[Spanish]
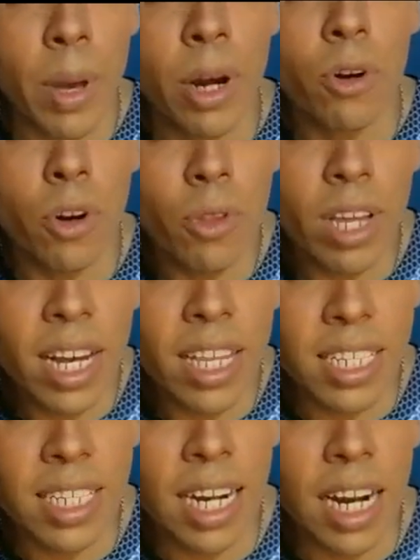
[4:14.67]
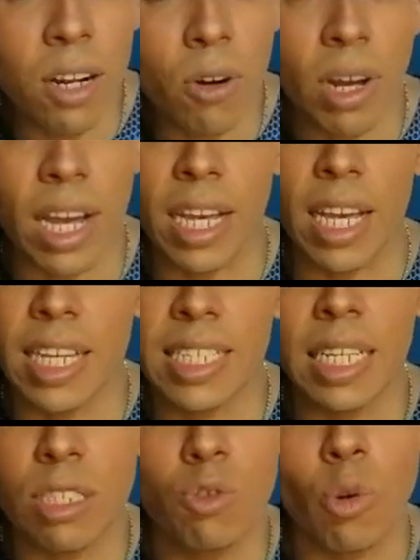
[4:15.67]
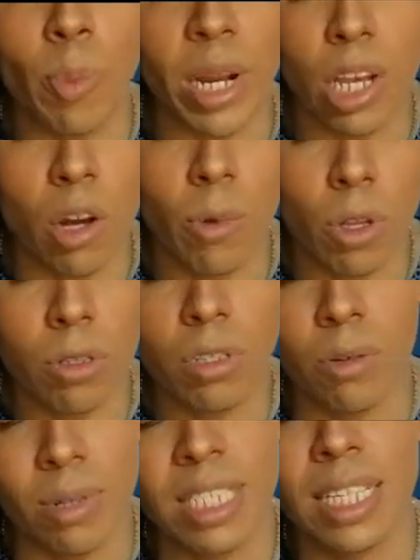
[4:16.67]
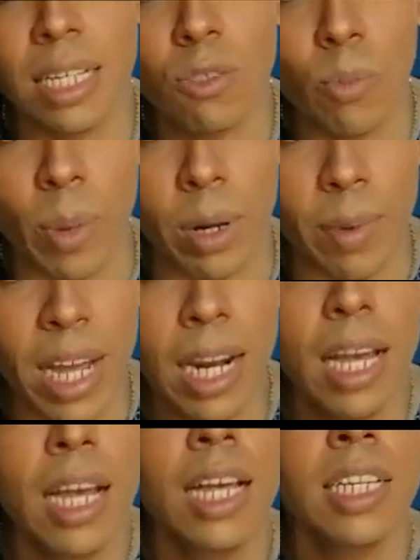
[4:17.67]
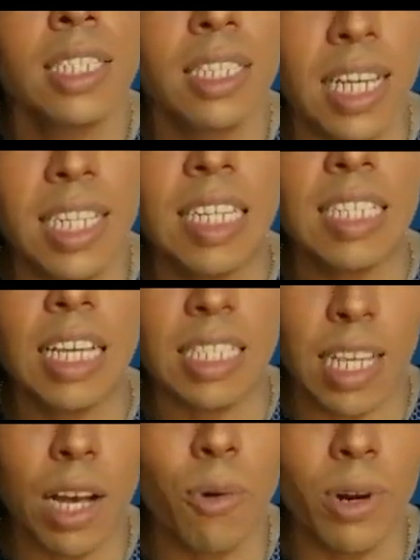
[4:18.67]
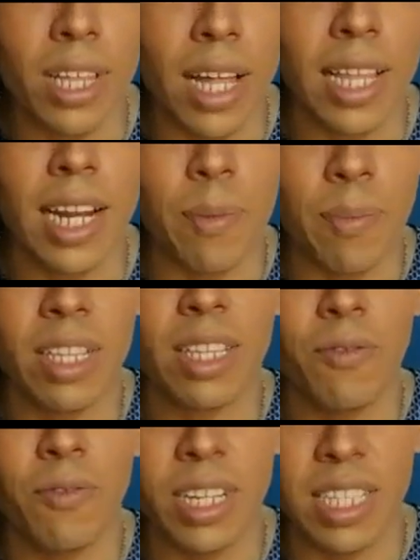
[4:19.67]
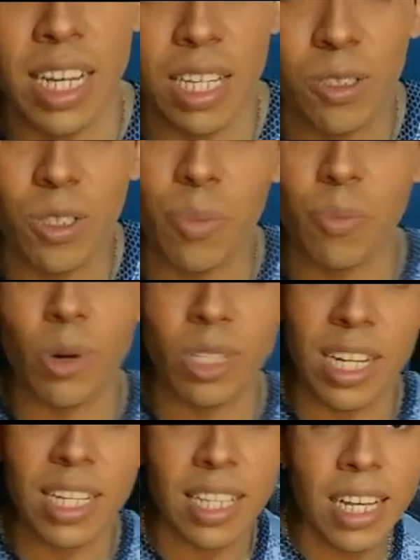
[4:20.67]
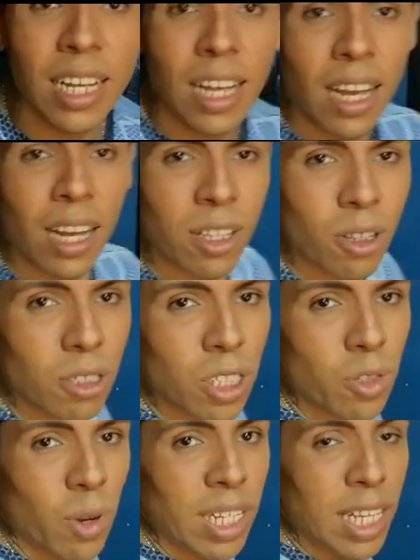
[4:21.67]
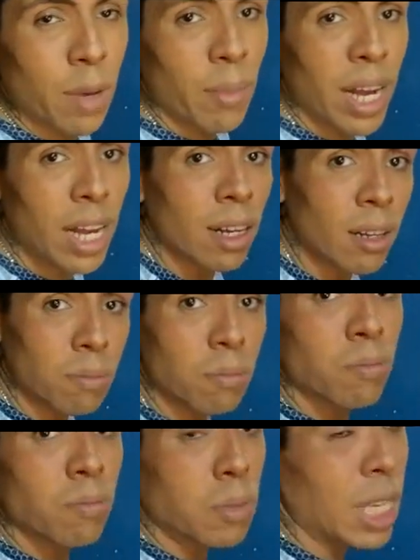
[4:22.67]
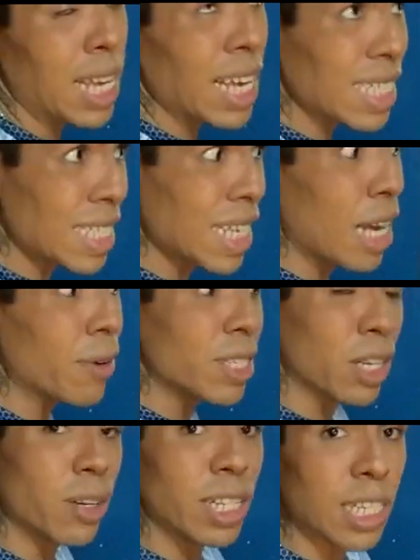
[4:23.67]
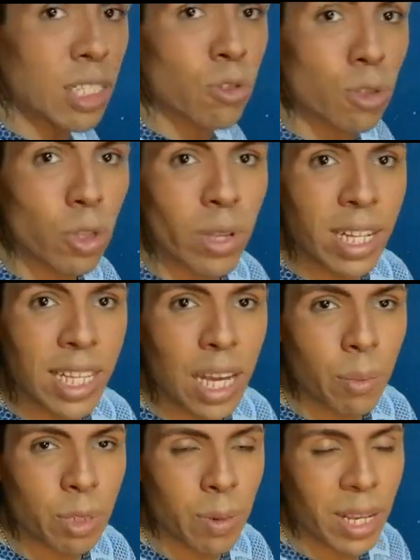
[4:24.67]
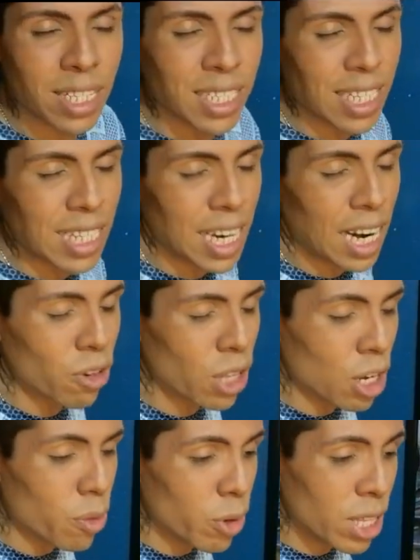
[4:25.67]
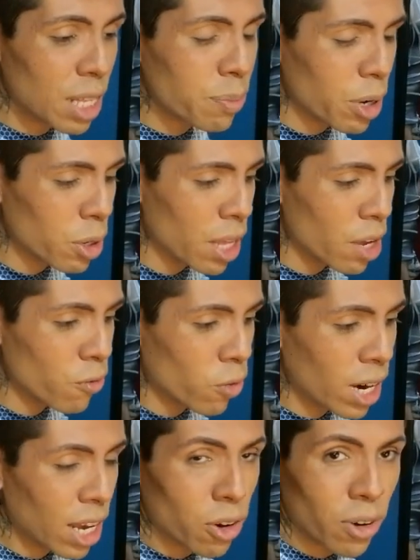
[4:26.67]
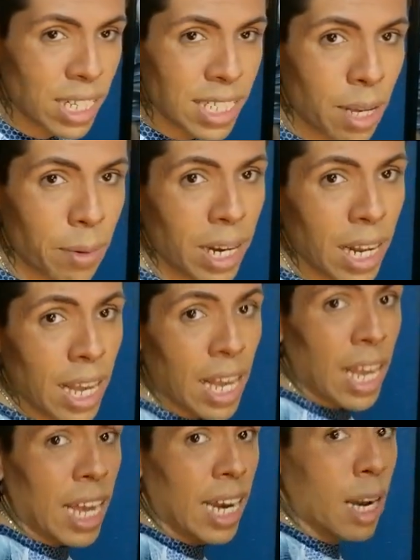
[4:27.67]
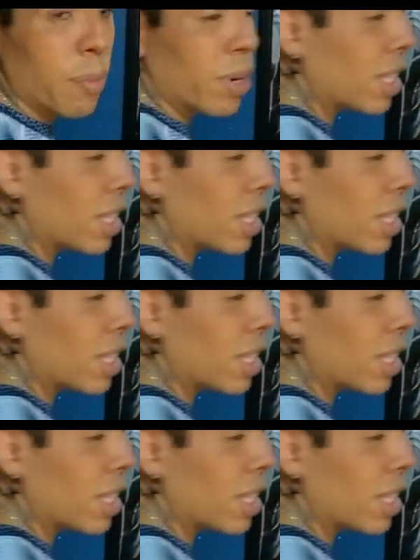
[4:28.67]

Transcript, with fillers: pero no deja de ser algo que, que sea súper incómodo, sino está súper bien. Sientes seguridad en la parte de enfrente, que eso es importante, entonces no hay tema quién sabe si con el transcurso del día pues vayas a sentir algo de incomodidad, pero de ahí en fuera creo que está bien. En la